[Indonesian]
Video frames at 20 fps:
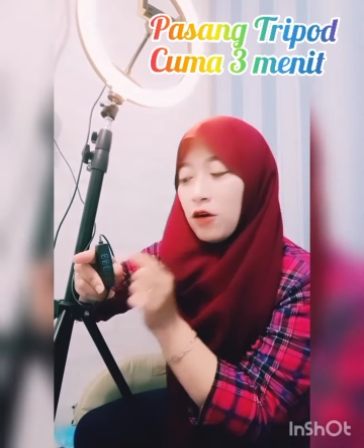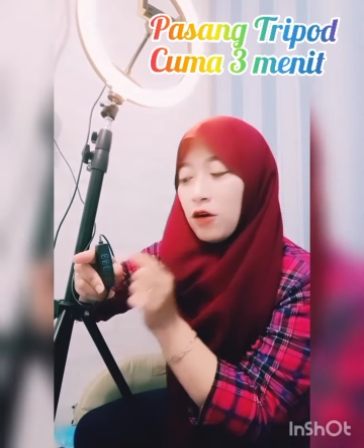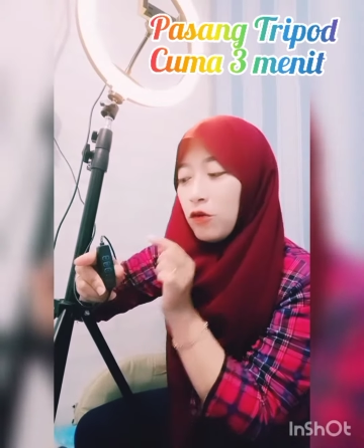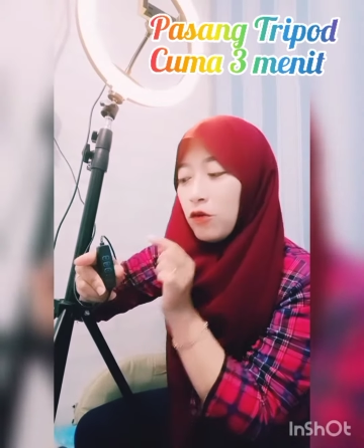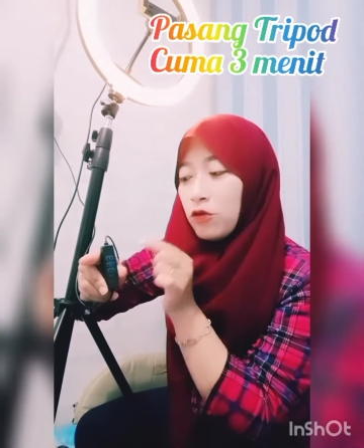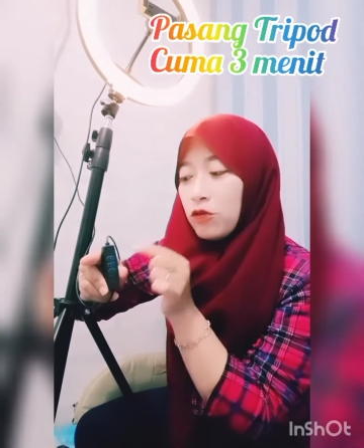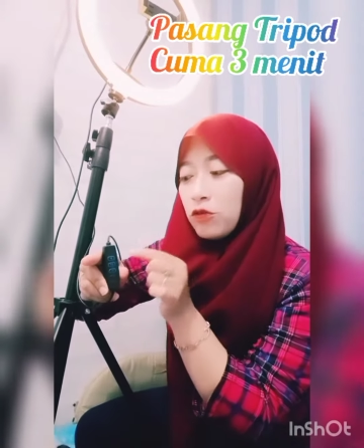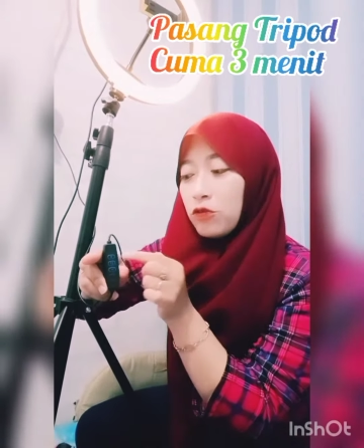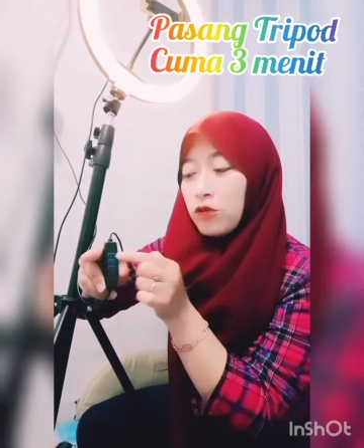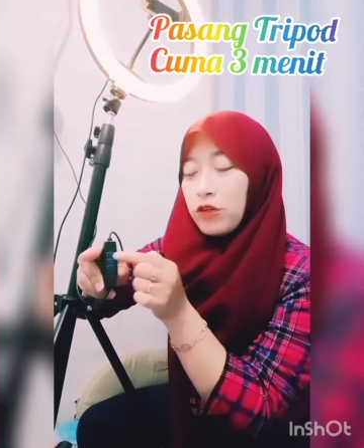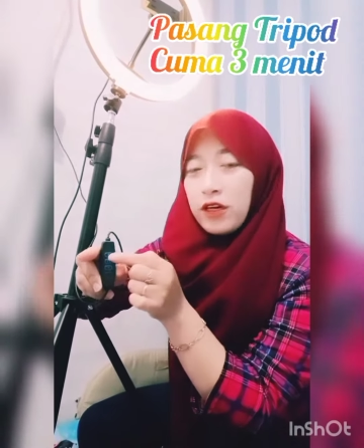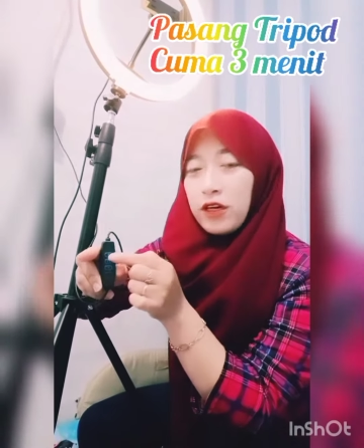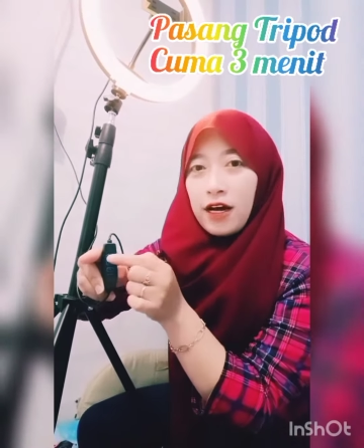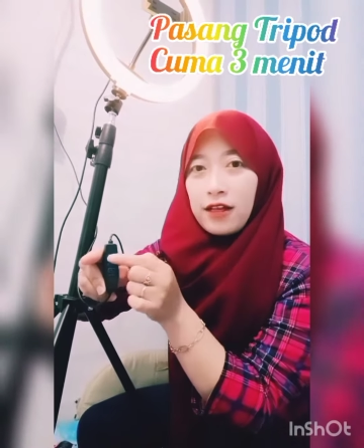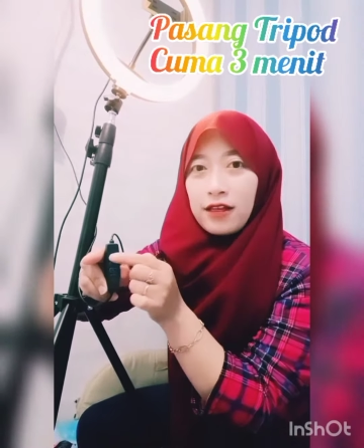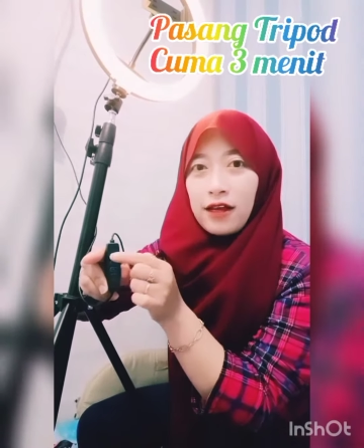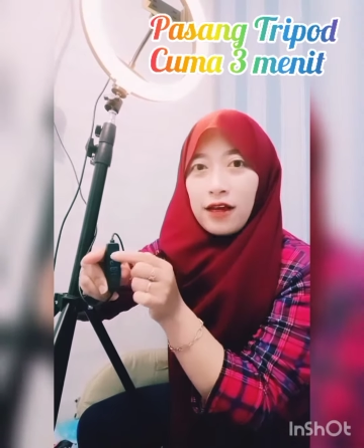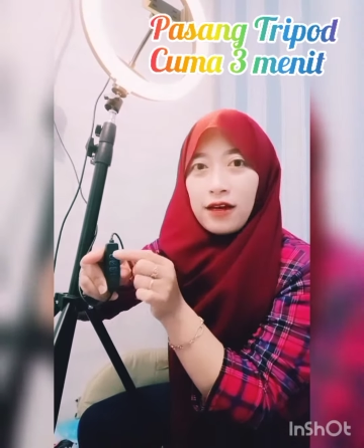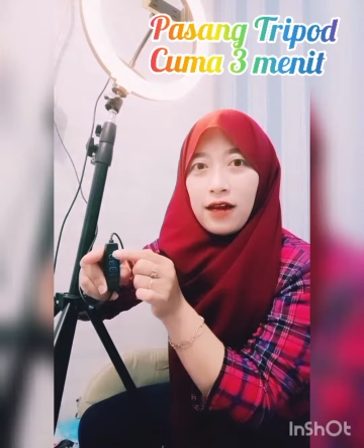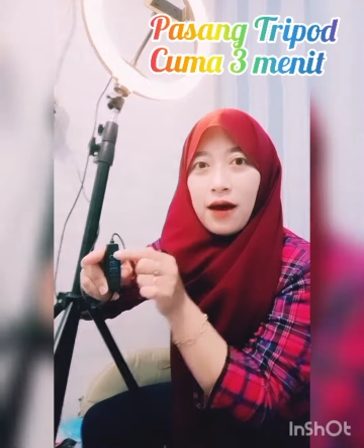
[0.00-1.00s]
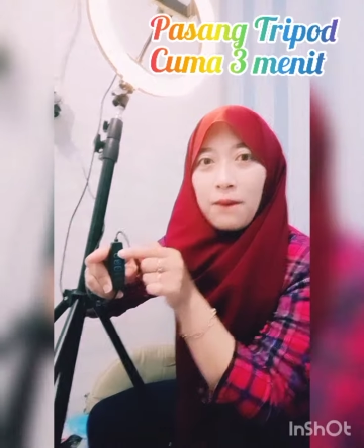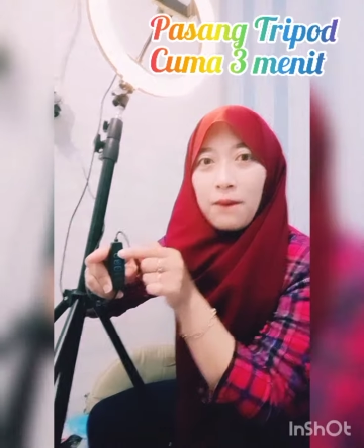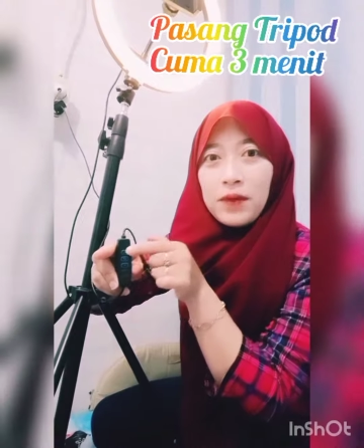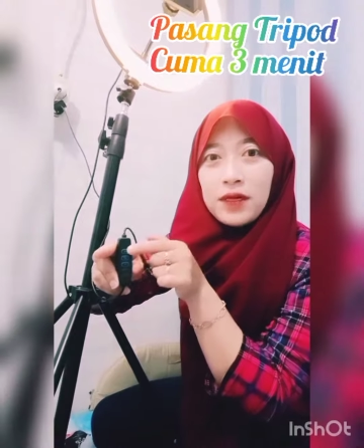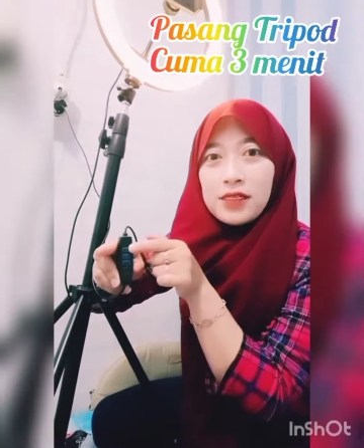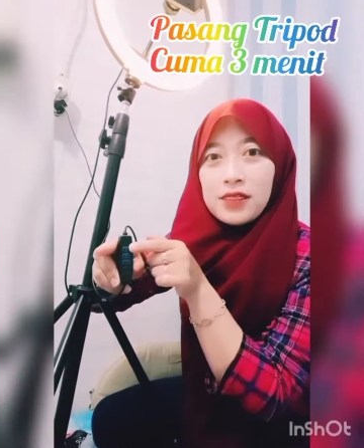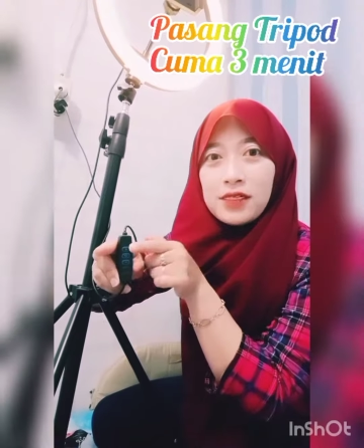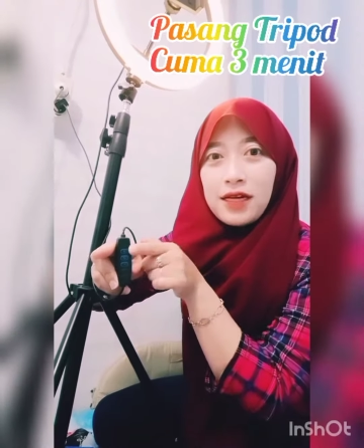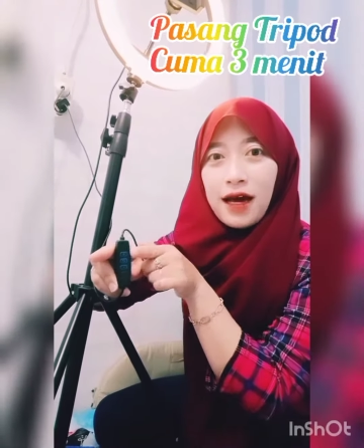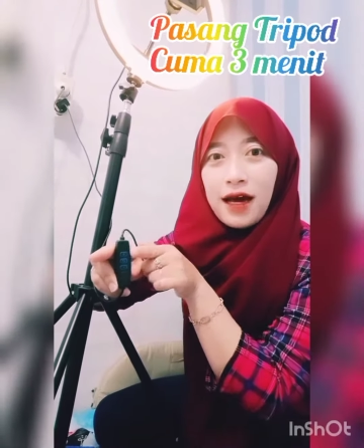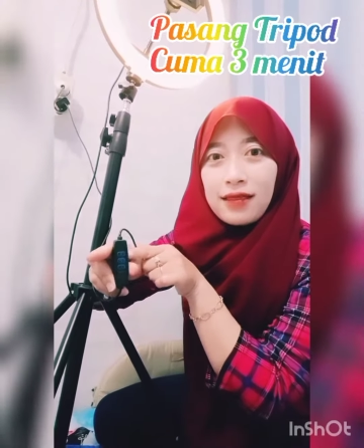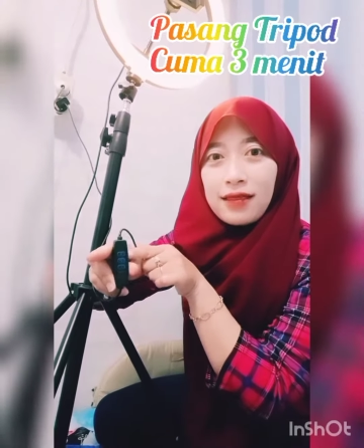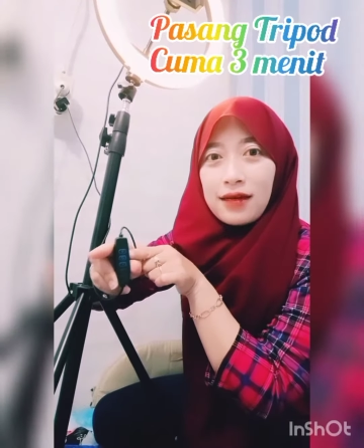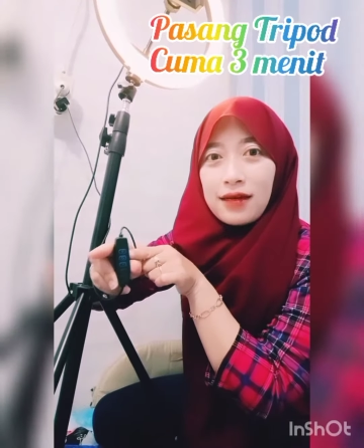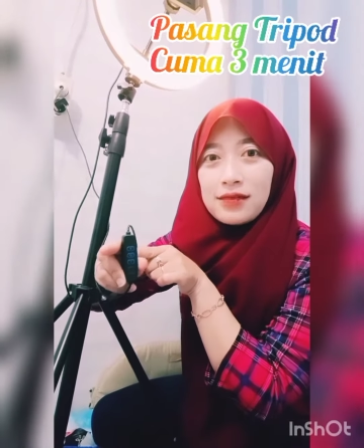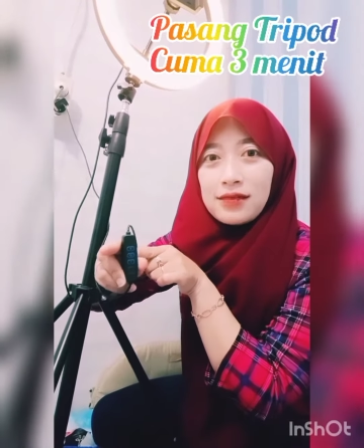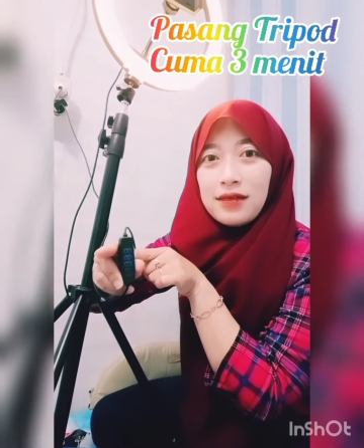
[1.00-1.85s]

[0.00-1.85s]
untuk yang tanda plus di atas